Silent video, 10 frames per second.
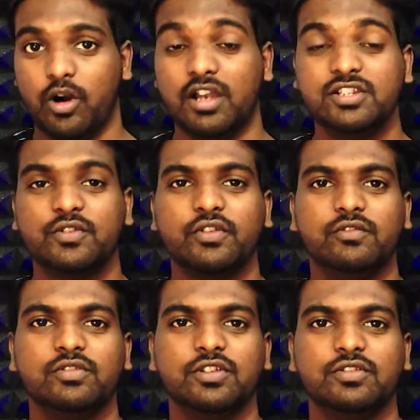పాజిటివ్
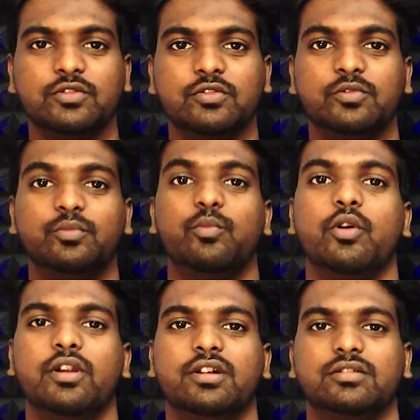రివ్యూస్ ఇస్తూ
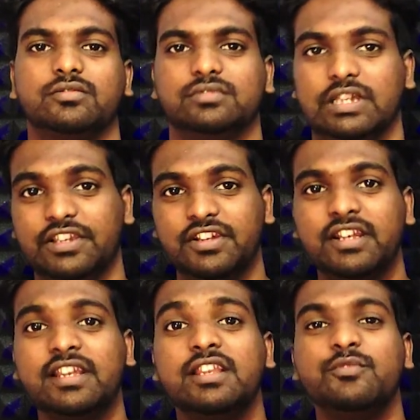పొగిడారు
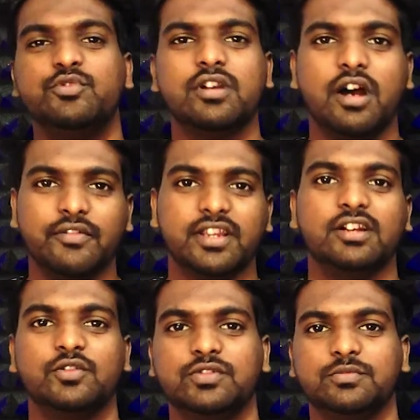ఎందుకంటే గ్లిమ్స్ ఆ
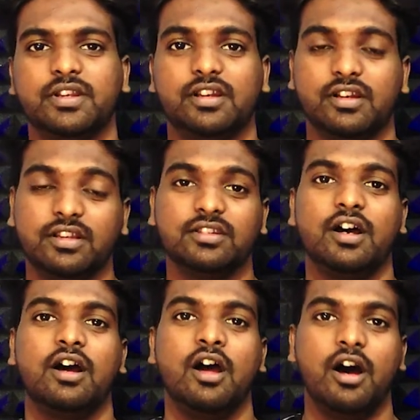విధంగా ఉంది మరి అంత
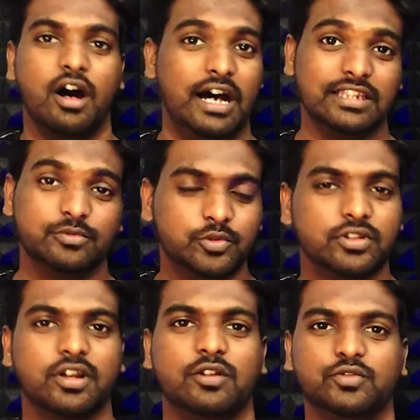
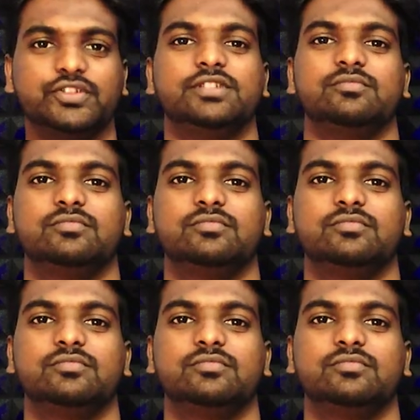అద్భుతంగా ఉంది